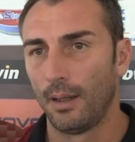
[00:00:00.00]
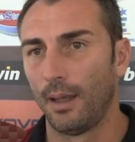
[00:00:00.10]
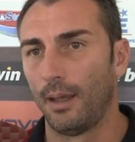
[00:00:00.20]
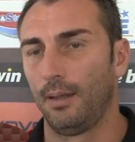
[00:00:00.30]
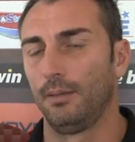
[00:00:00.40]

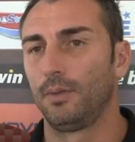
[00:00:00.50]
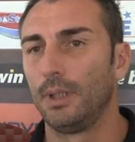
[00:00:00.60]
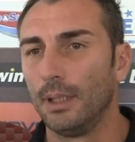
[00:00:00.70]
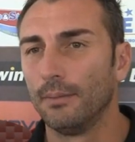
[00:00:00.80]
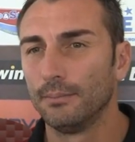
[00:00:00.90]
eh,
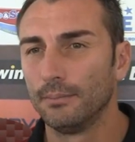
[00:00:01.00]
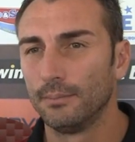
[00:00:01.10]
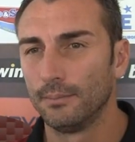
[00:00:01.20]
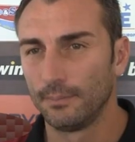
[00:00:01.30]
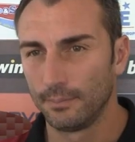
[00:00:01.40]
quindi
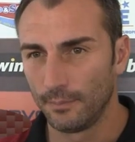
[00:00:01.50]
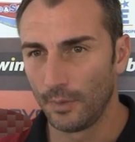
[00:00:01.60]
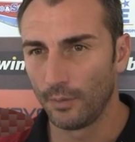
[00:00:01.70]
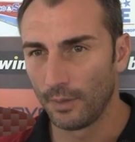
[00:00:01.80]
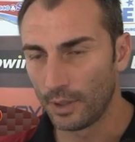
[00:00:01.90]
mm,
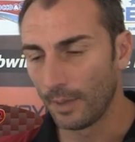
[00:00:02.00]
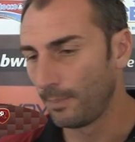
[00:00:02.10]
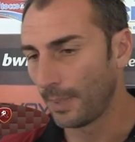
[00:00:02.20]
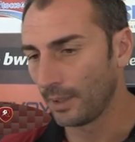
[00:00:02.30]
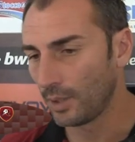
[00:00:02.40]
io
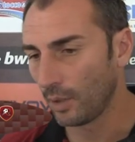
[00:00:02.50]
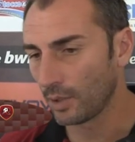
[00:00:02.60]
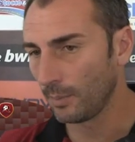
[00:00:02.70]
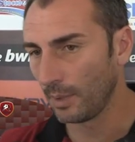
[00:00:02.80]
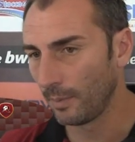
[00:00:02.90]

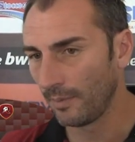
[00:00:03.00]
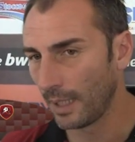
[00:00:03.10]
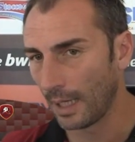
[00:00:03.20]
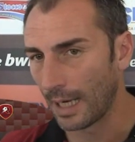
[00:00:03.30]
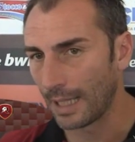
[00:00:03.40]
cerco sempre di
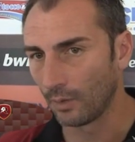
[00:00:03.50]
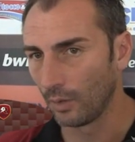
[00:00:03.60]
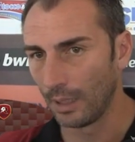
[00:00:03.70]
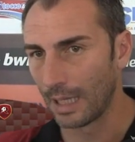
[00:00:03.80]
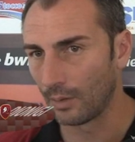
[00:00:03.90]
vedere il
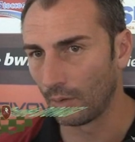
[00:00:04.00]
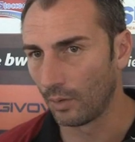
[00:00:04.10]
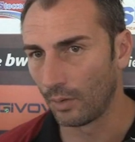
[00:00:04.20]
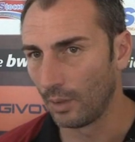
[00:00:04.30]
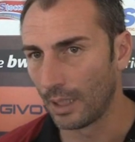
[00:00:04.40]
lato, il,
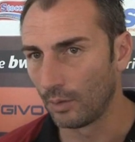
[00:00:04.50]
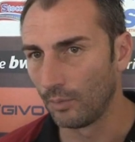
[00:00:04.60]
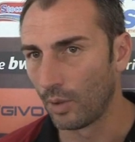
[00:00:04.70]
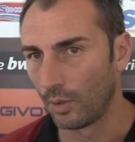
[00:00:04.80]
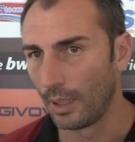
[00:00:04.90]
lato, il
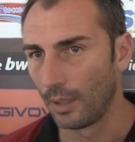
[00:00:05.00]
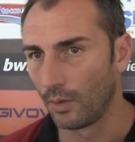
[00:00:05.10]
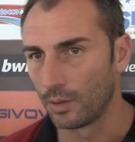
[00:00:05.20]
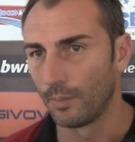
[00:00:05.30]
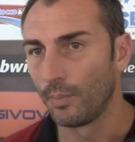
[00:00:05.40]
lato buono delle
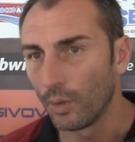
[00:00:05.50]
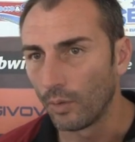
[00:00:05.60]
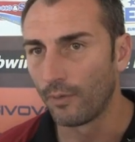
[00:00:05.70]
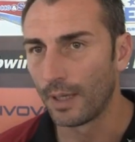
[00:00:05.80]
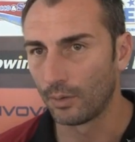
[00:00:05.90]
cose poi
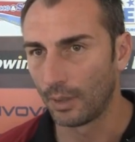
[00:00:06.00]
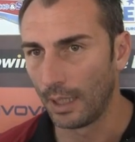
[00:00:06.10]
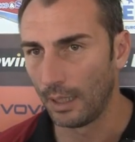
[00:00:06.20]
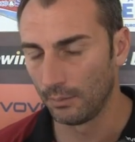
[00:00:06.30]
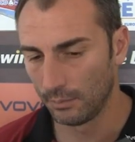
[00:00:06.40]
col fatto
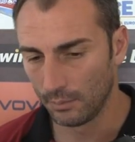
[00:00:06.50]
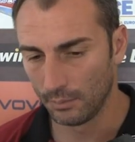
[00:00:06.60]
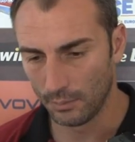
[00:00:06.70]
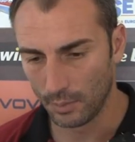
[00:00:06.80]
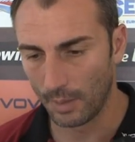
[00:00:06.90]
che
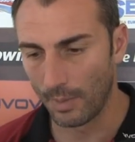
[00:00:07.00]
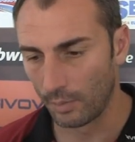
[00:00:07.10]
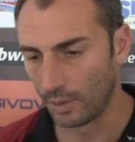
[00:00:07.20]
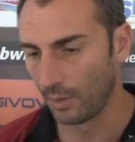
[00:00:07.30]
abbiamo